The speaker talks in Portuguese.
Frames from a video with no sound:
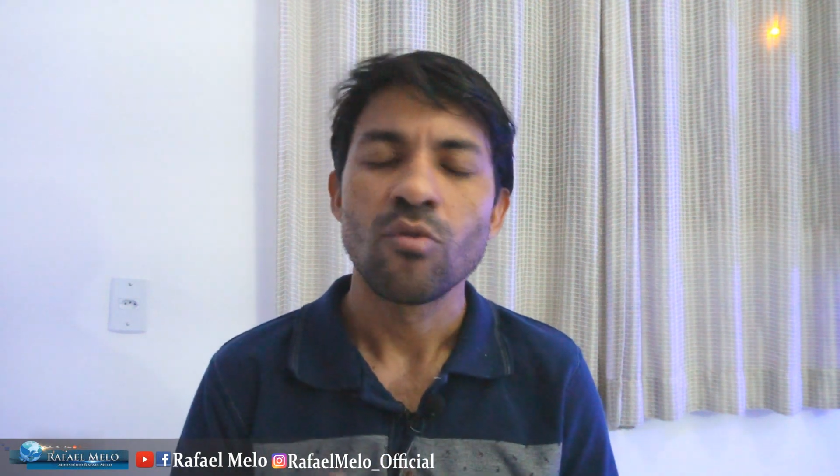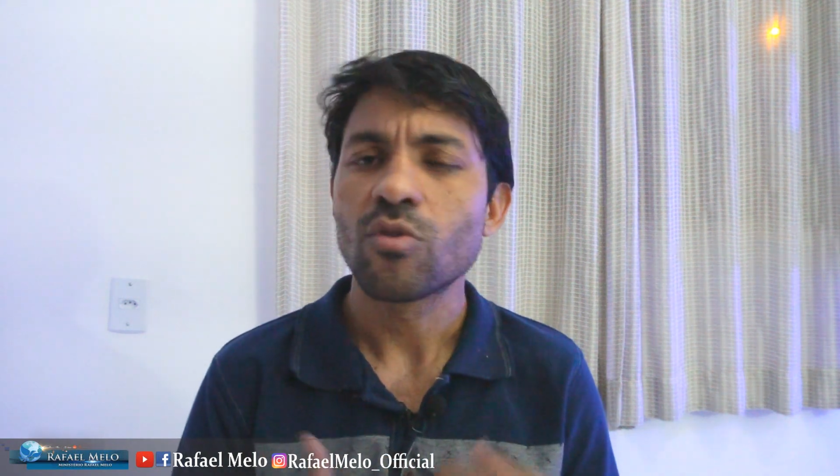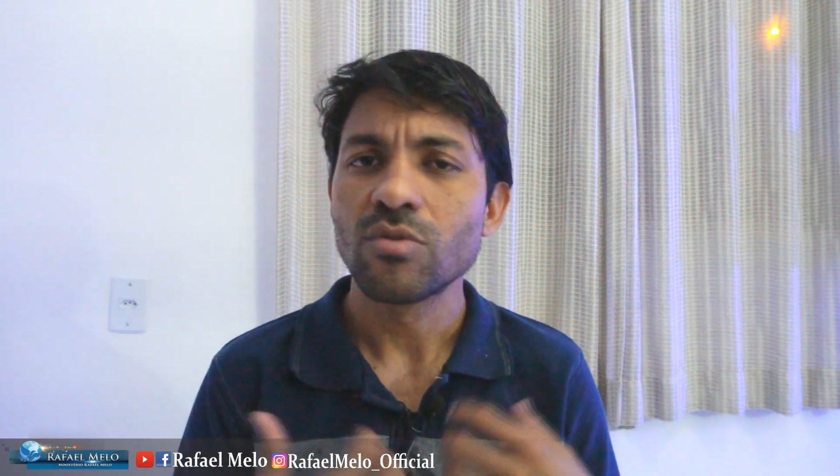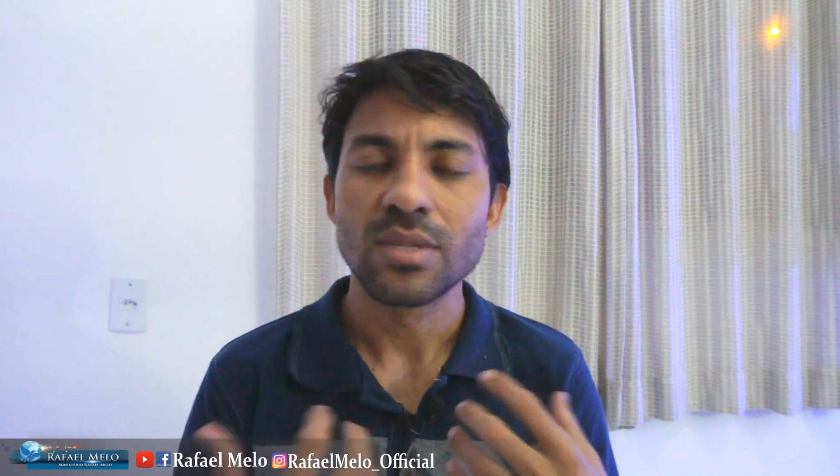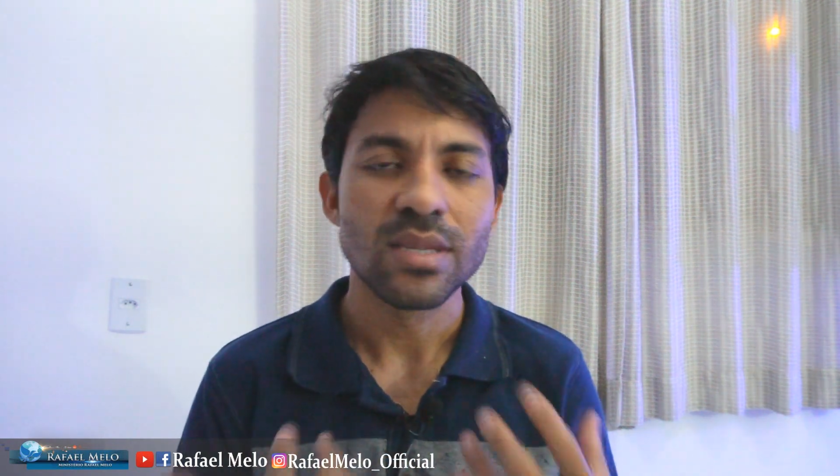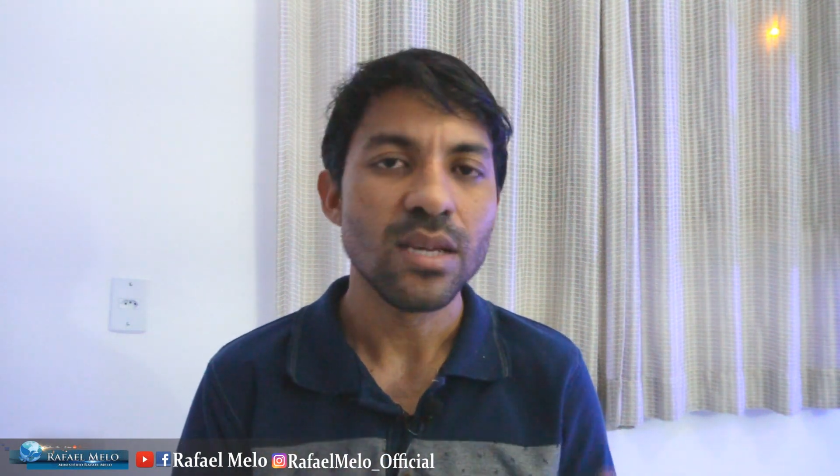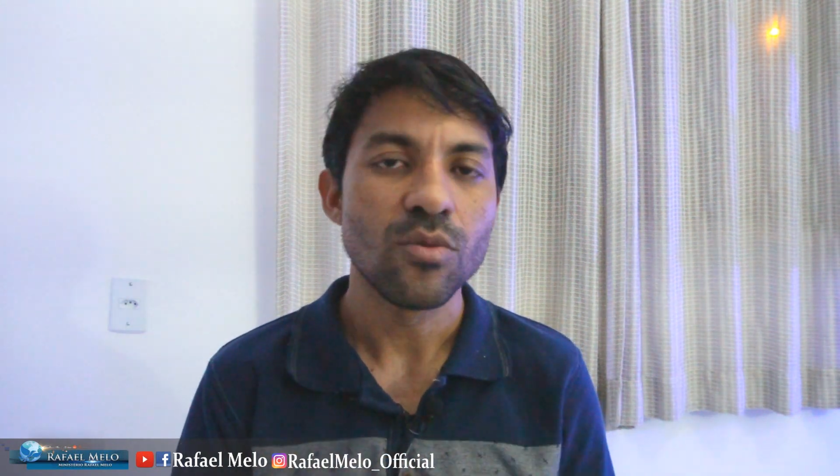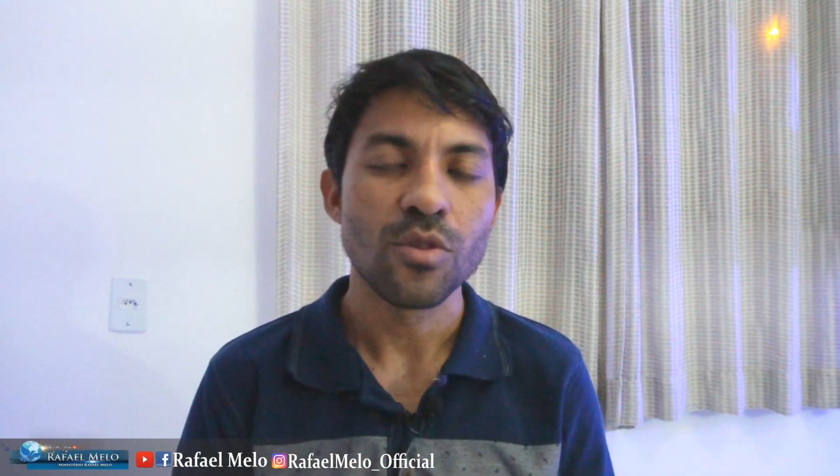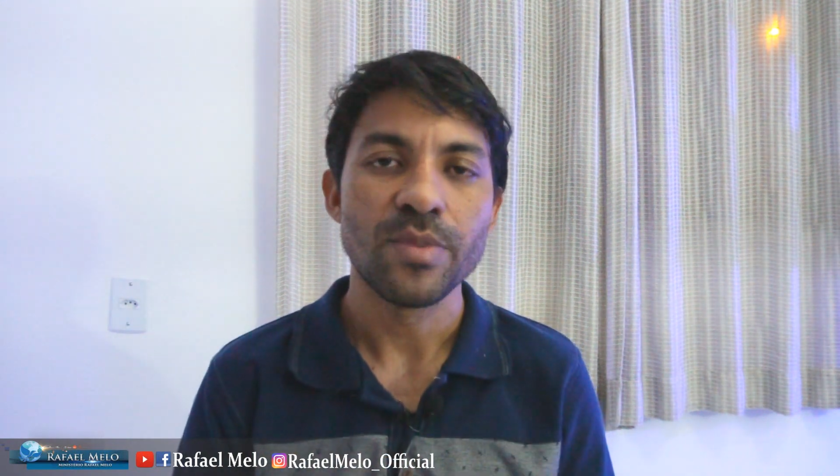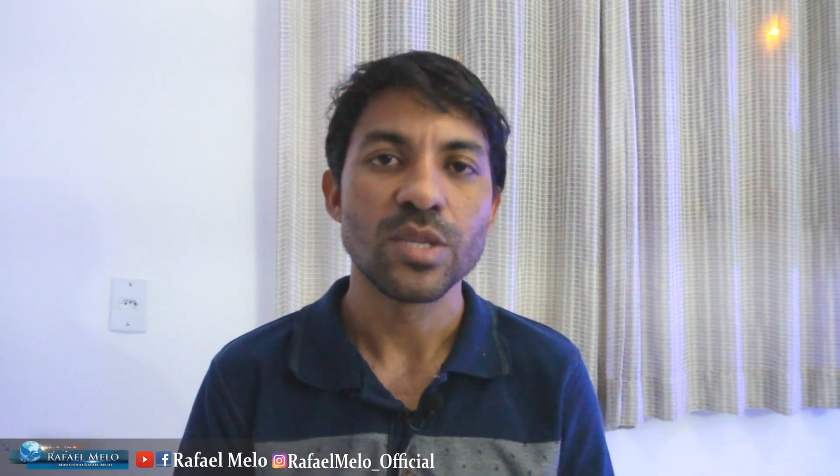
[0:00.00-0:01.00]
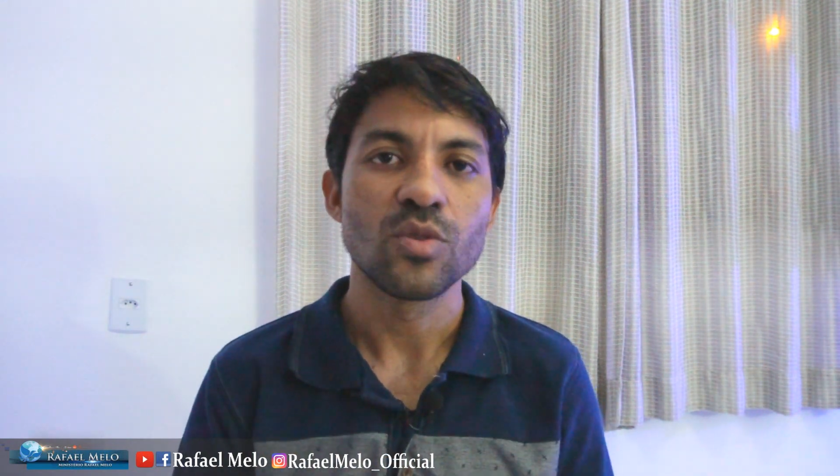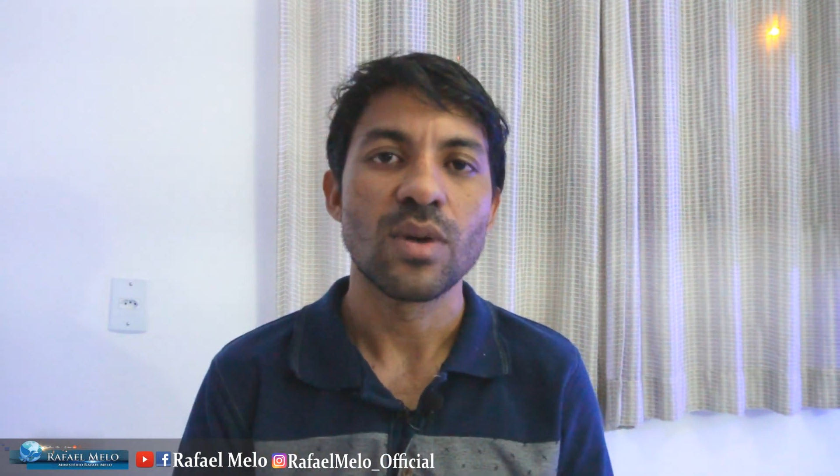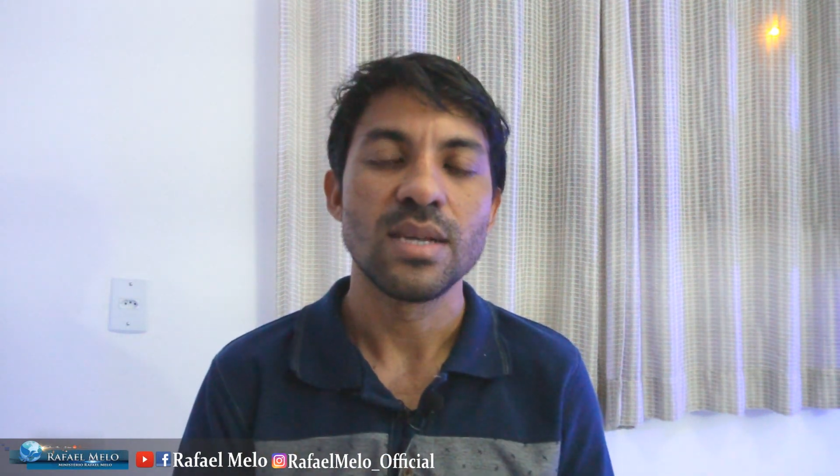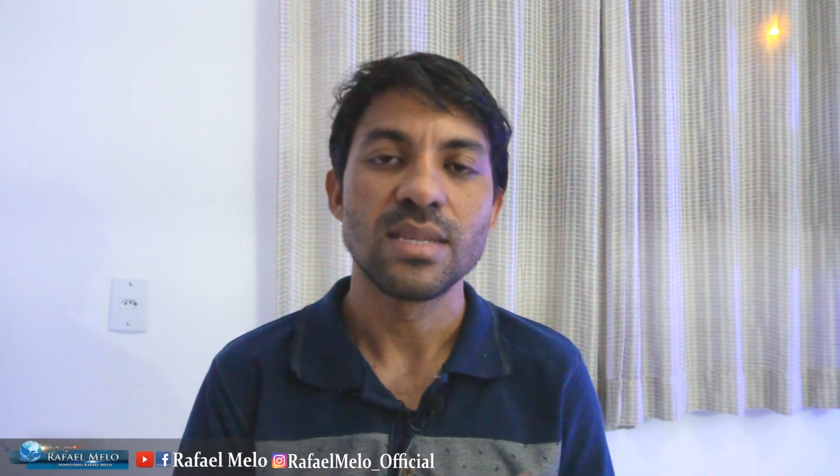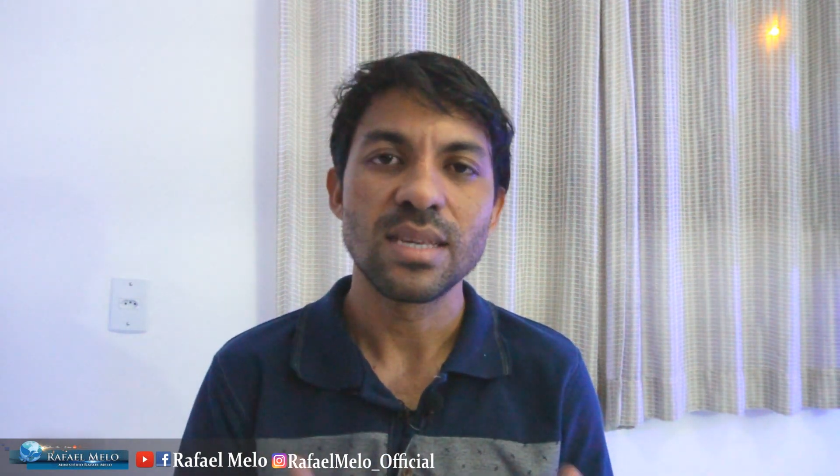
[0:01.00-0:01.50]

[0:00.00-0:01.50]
os conceitos pessoais,